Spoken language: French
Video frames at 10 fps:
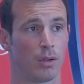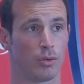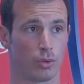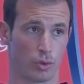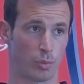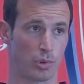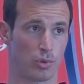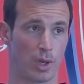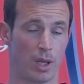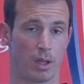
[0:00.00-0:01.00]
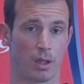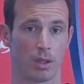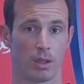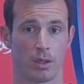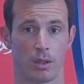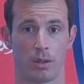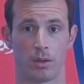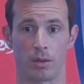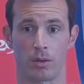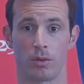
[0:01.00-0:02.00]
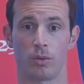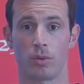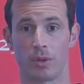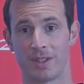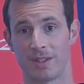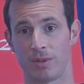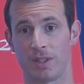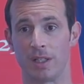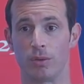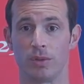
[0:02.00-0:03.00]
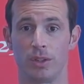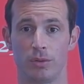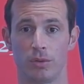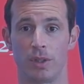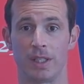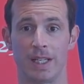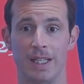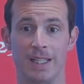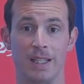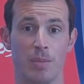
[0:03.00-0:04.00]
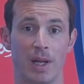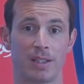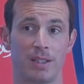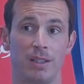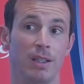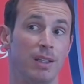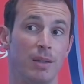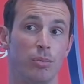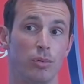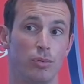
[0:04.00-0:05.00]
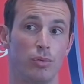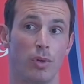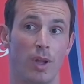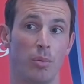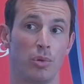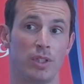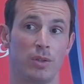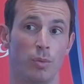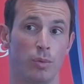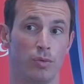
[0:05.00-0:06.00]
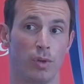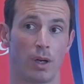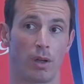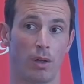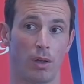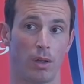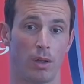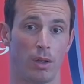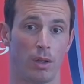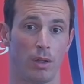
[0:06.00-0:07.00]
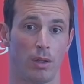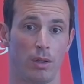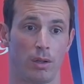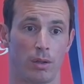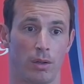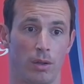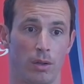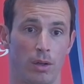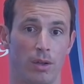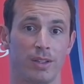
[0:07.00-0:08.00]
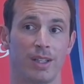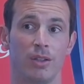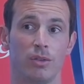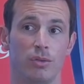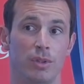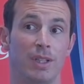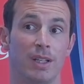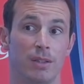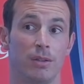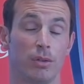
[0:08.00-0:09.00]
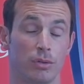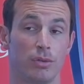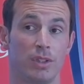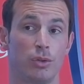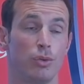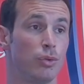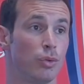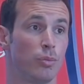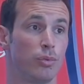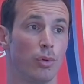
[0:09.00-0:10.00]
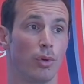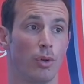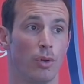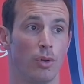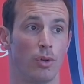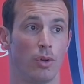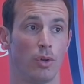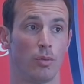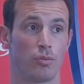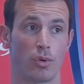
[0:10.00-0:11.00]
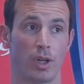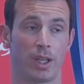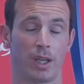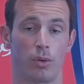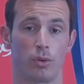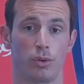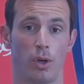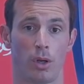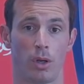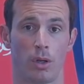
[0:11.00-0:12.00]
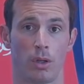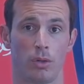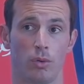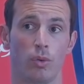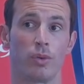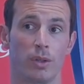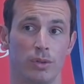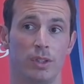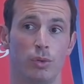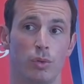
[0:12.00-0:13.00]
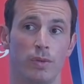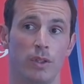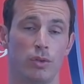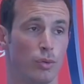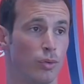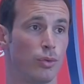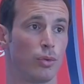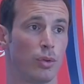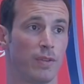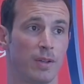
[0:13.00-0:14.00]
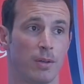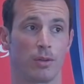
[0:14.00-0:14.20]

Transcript: sur ce poste-là. Euh, quand on connaissait aussi les conditions dans lesquelles il était parti, il était pour nous euh, impossible de pouvoir rentrer dans une, discussion pour, pour acquérir le joueur. Donc on a aussi trouvé une solution avec